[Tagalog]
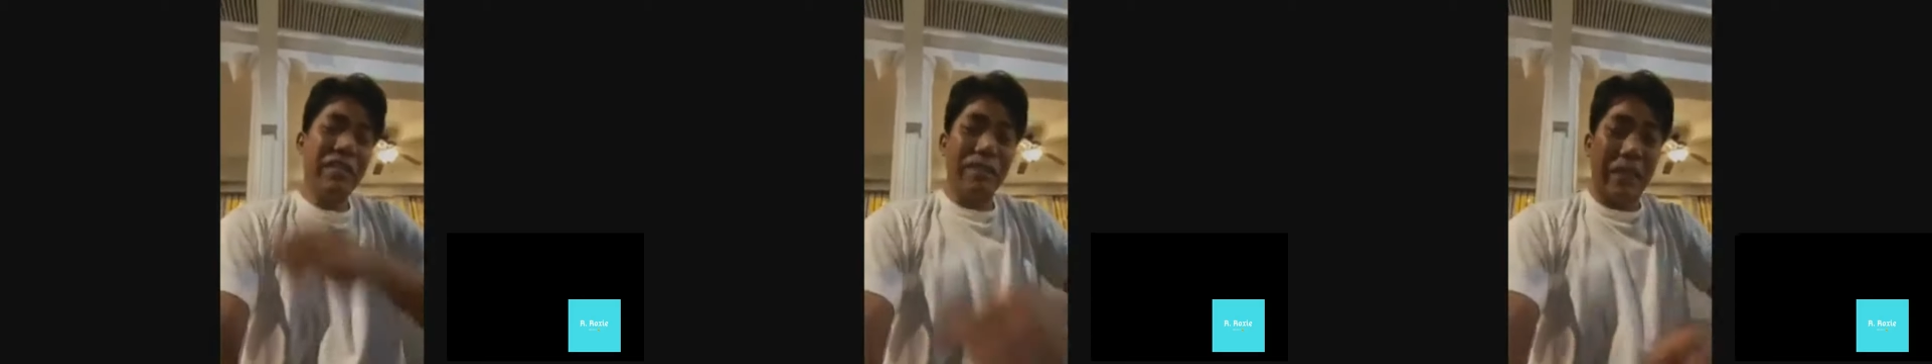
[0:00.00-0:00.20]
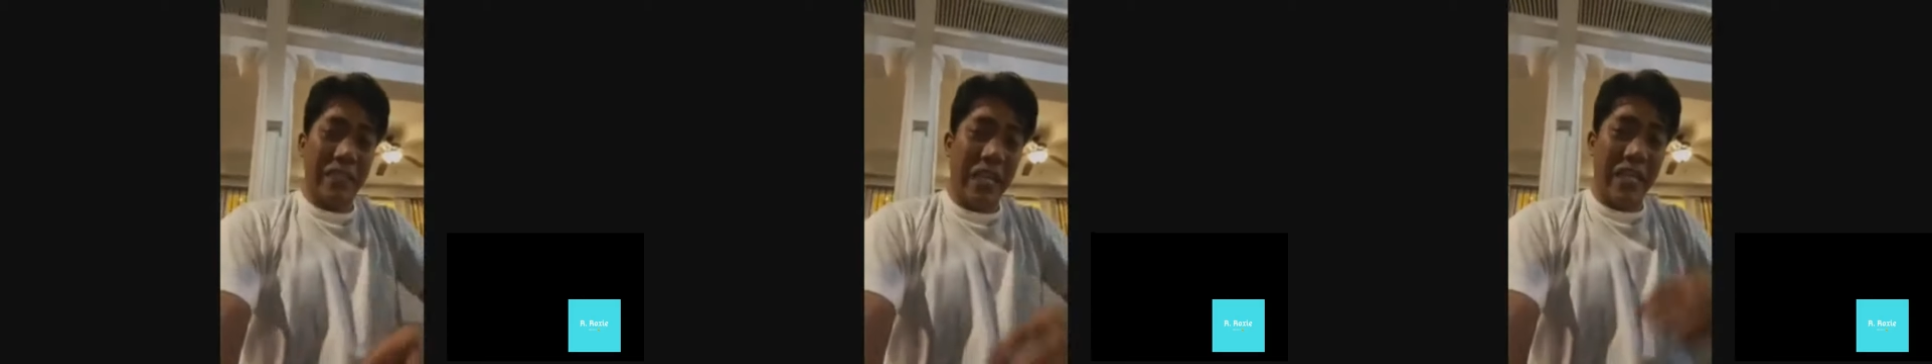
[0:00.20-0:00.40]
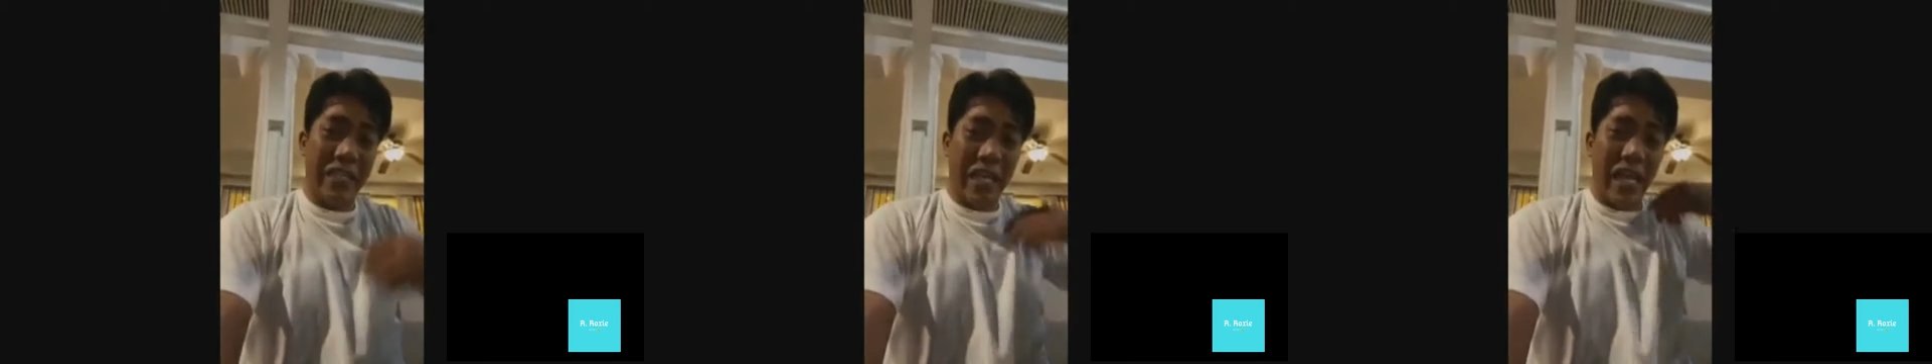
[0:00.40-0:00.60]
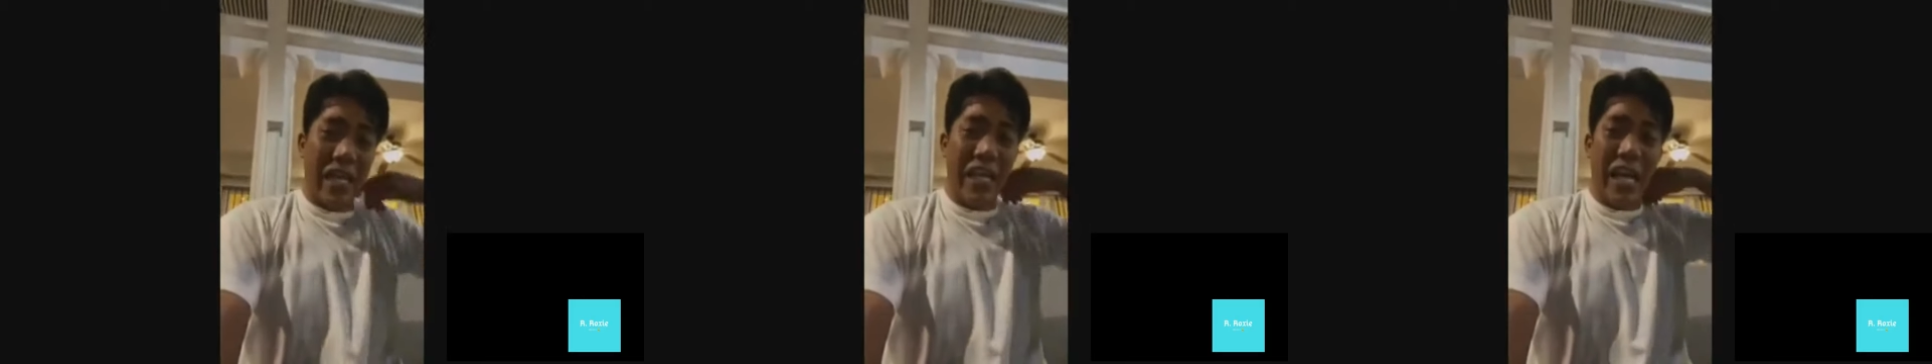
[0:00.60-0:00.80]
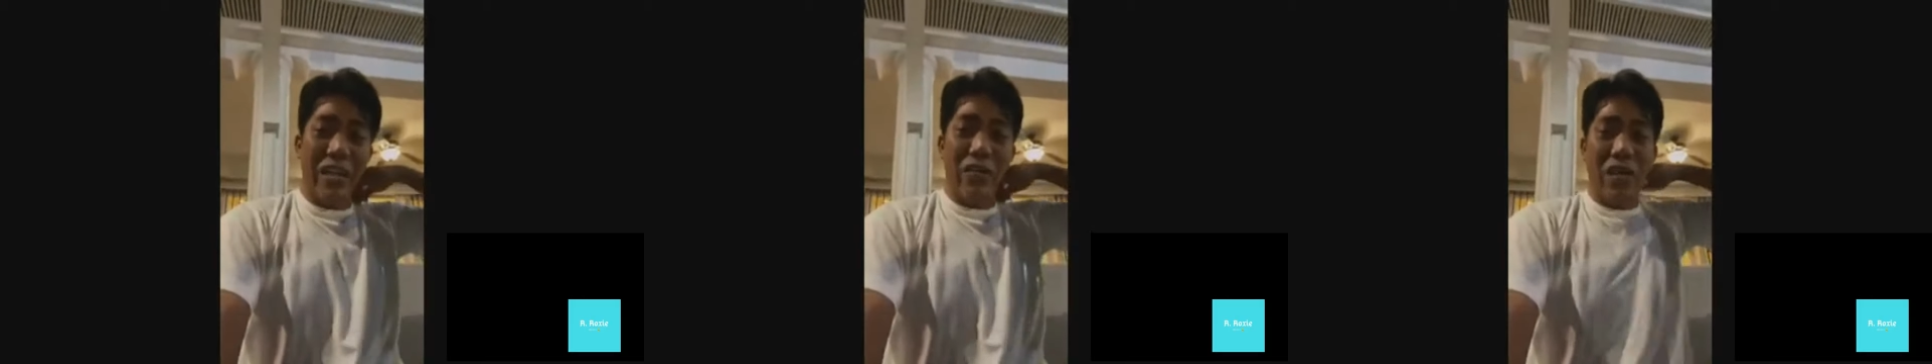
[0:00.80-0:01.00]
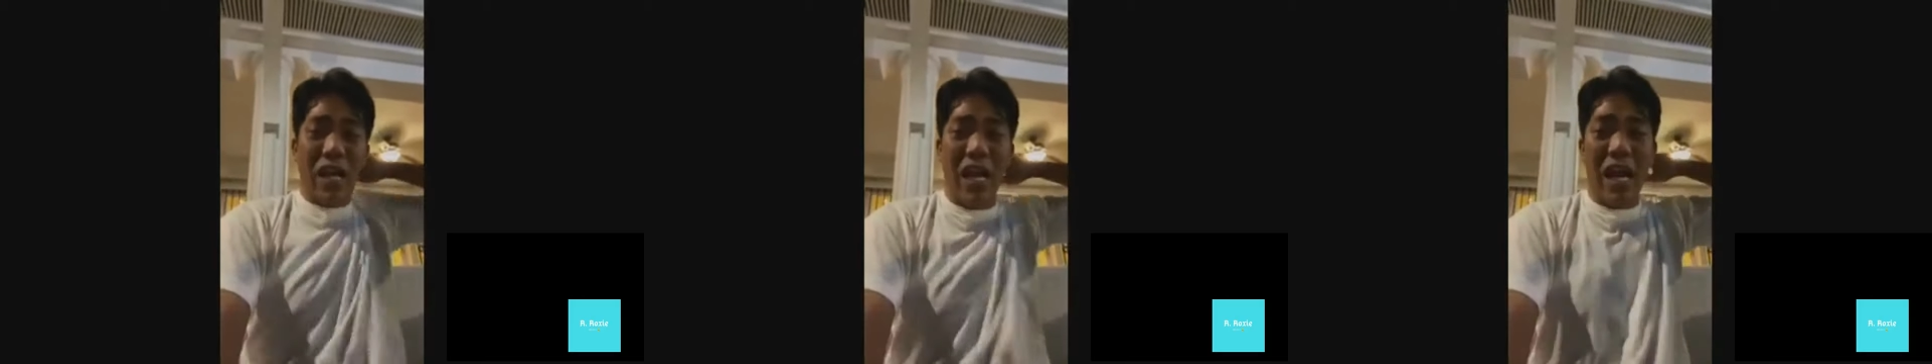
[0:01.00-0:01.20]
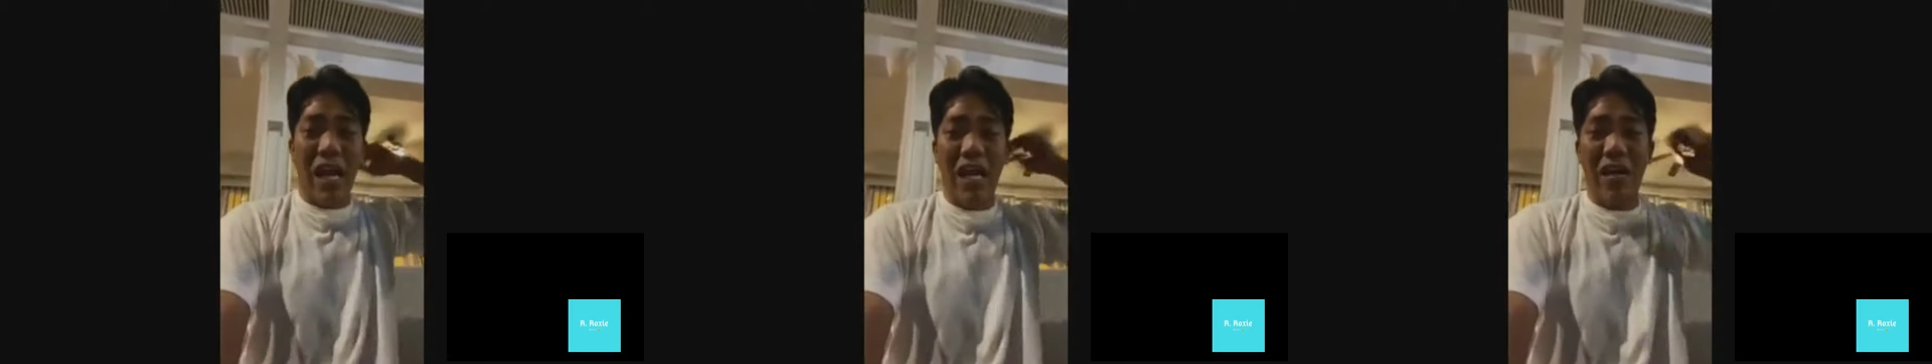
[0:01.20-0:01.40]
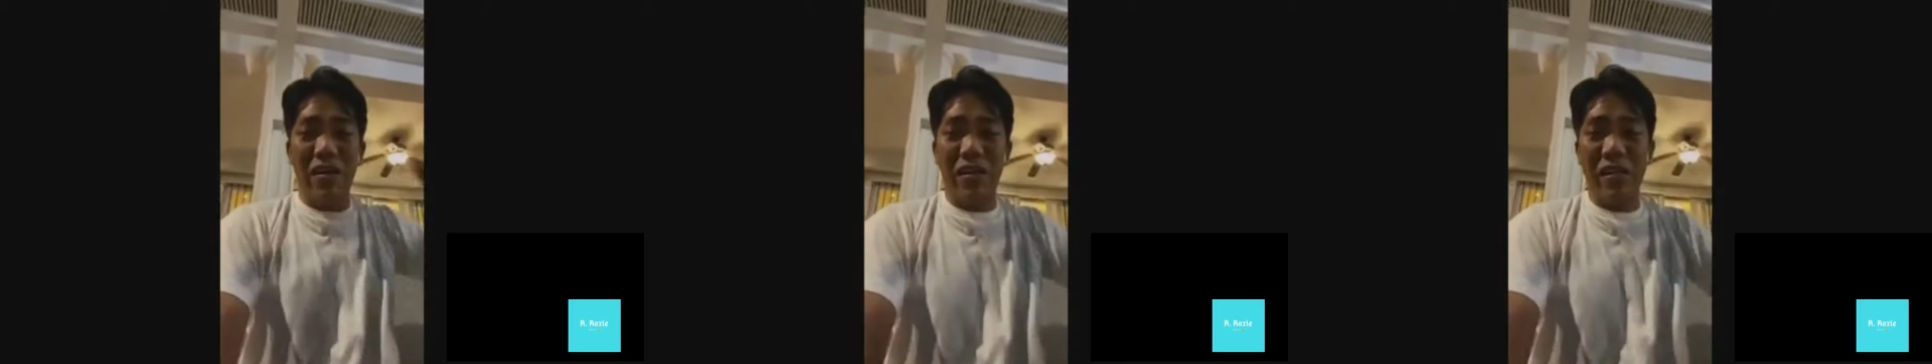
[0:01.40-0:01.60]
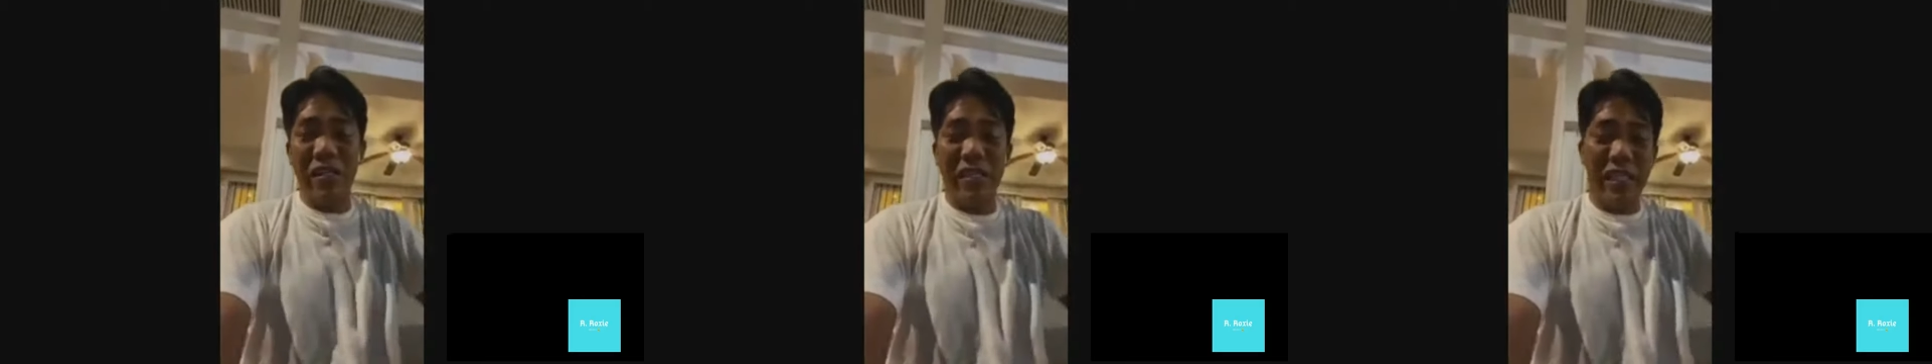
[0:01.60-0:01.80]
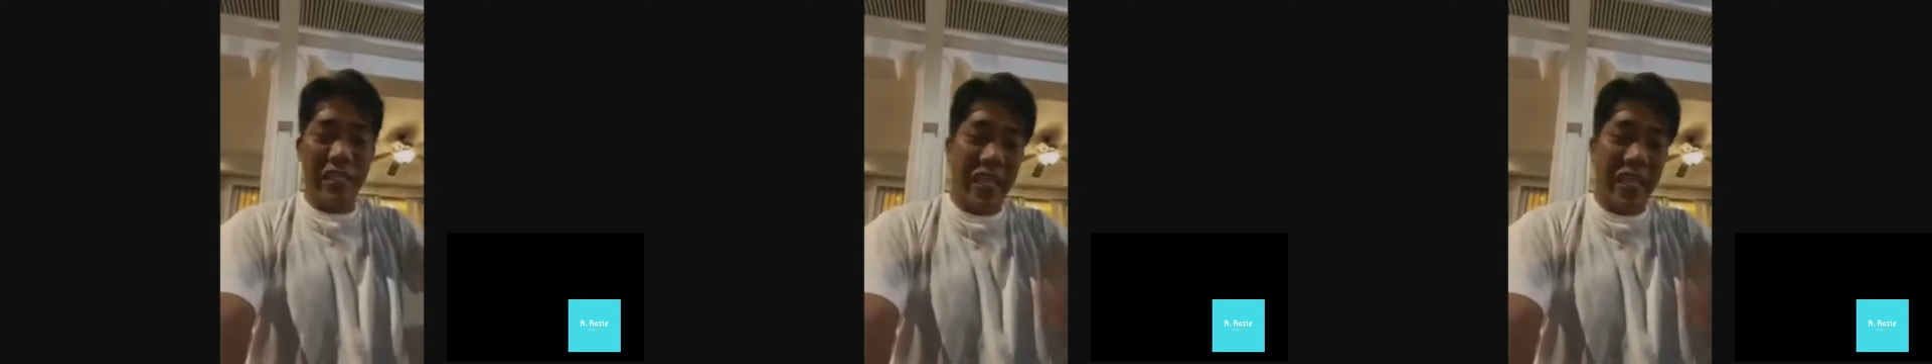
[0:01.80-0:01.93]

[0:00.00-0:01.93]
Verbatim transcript: Pasensya ka na, yun lang kaya ko.